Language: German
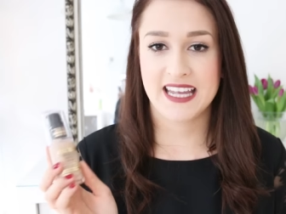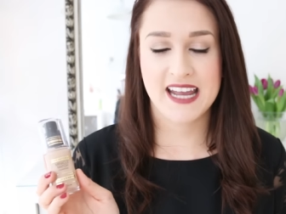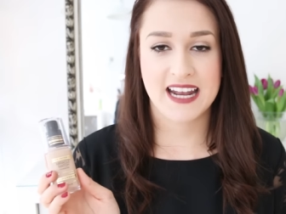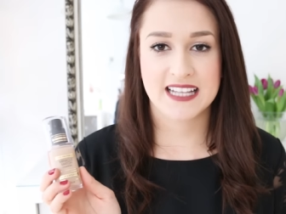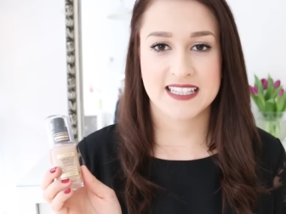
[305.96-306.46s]

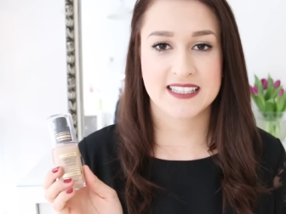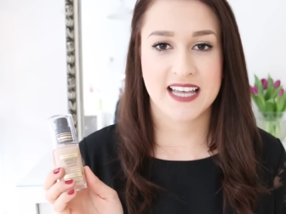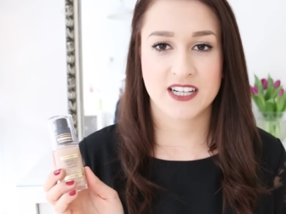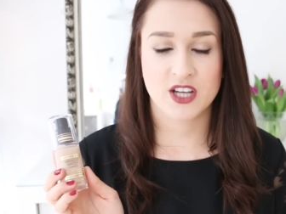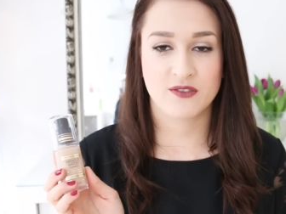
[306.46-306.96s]
Lena in letzter
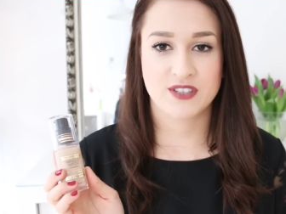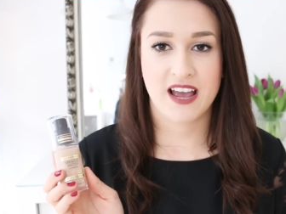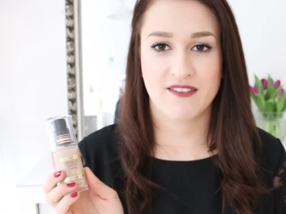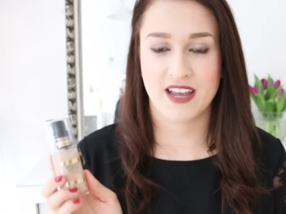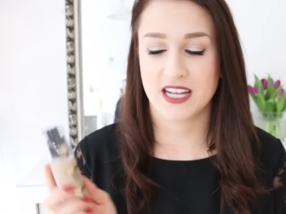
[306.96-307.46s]
Zeit öfter
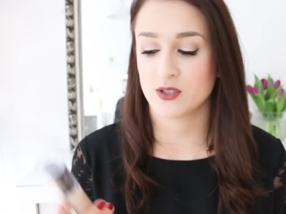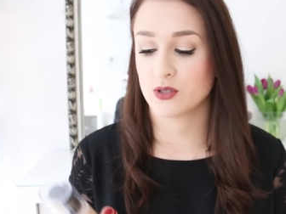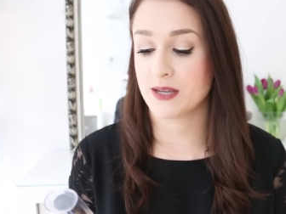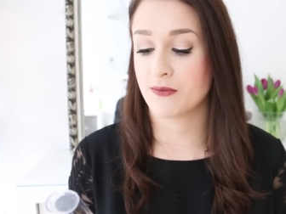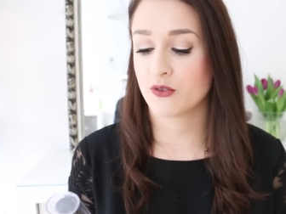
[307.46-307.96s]
erwähnt
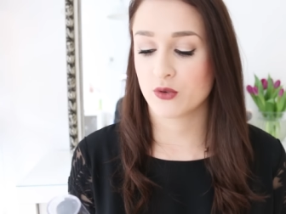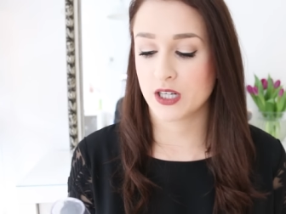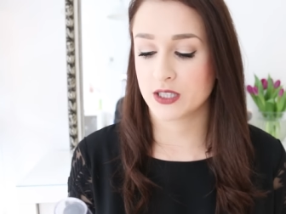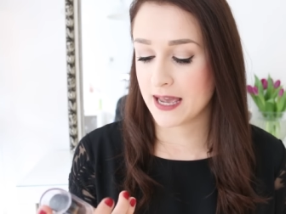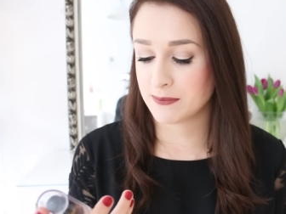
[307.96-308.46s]
und
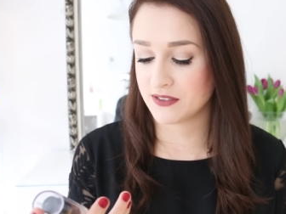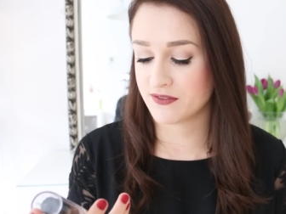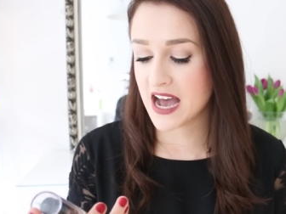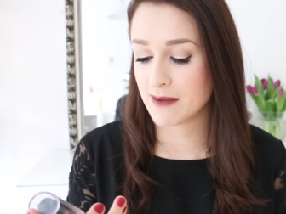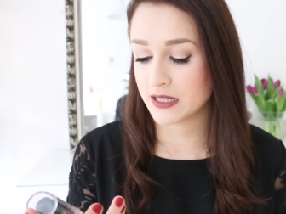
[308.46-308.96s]
empfohlen. Ich habe die
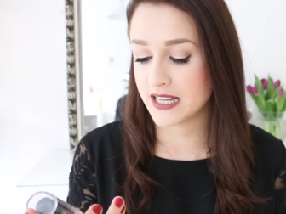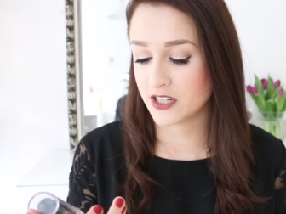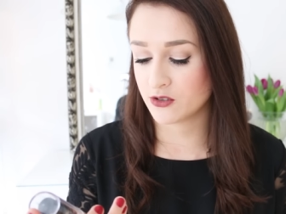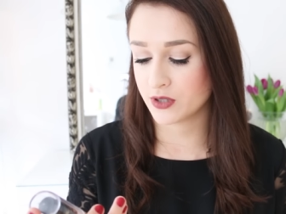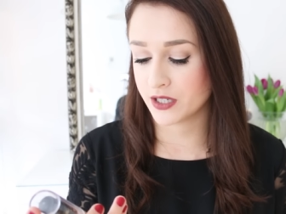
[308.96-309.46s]
Farbe
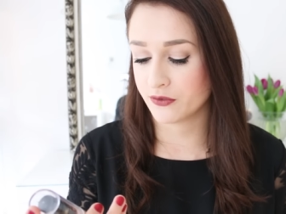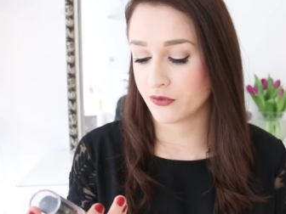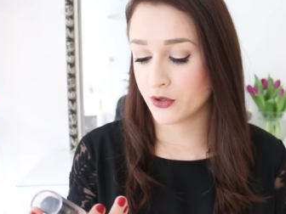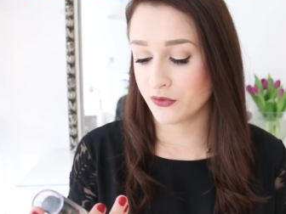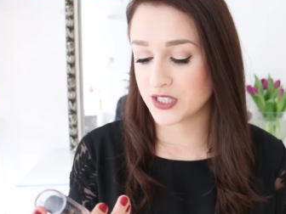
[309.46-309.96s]
Natural
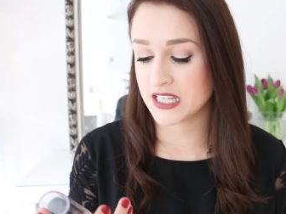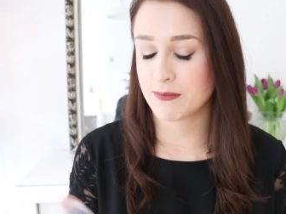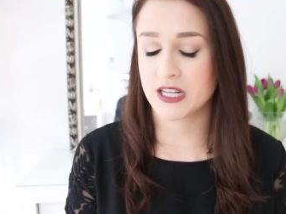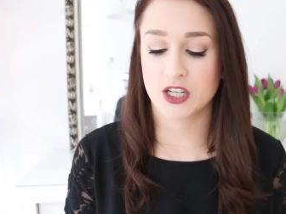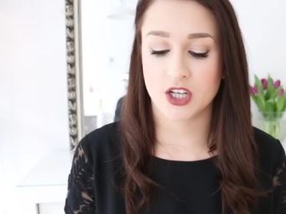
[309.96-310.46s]
50
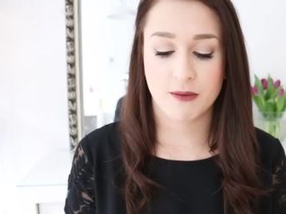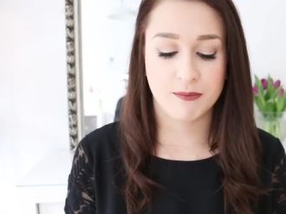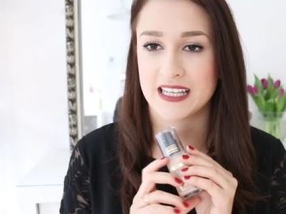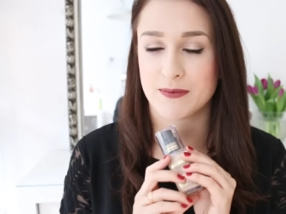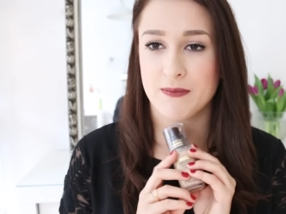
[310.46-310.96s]

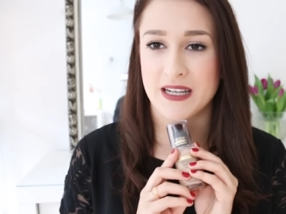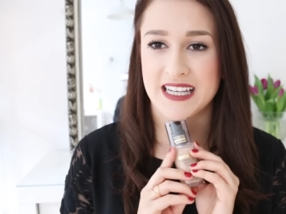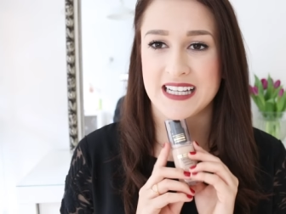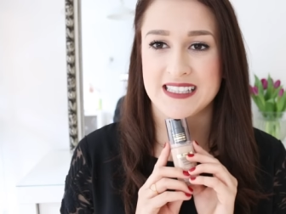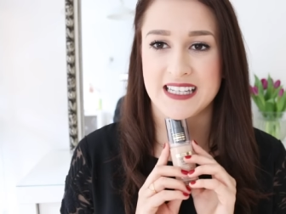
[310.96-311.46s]
mitgenommen. Ich bin mir
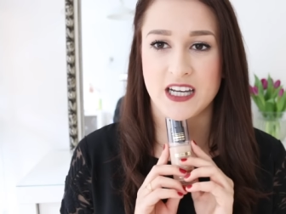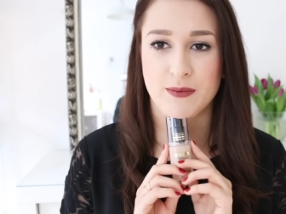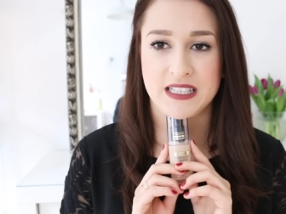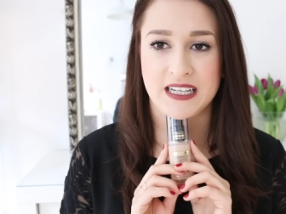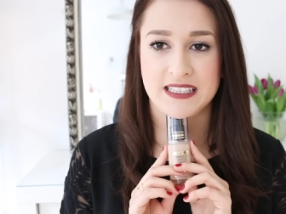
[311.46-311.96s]
nicht ganz sicher,
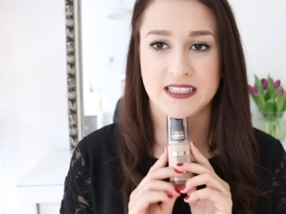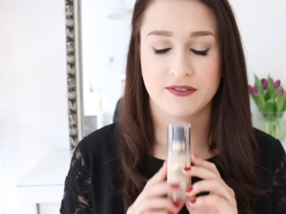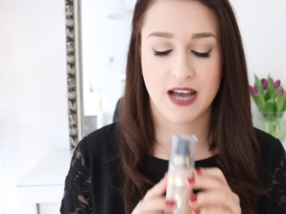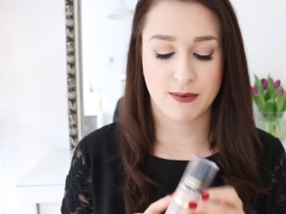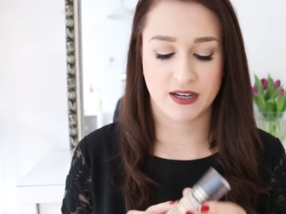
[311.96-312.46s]
ob ich die richtige
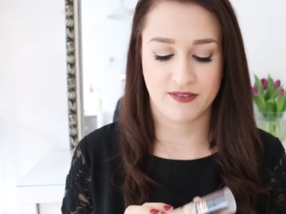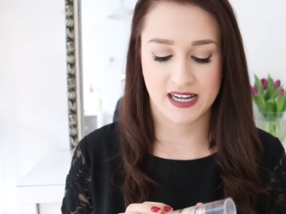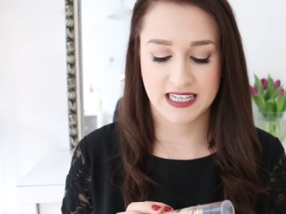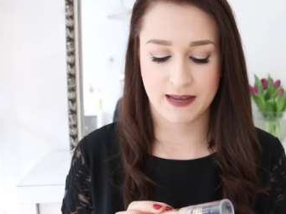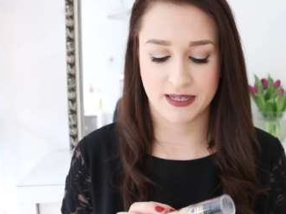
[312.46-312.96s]
Farbe
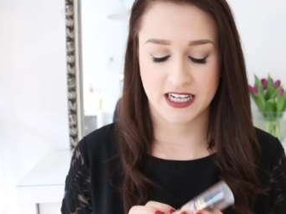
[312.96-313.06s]
gewählt habe.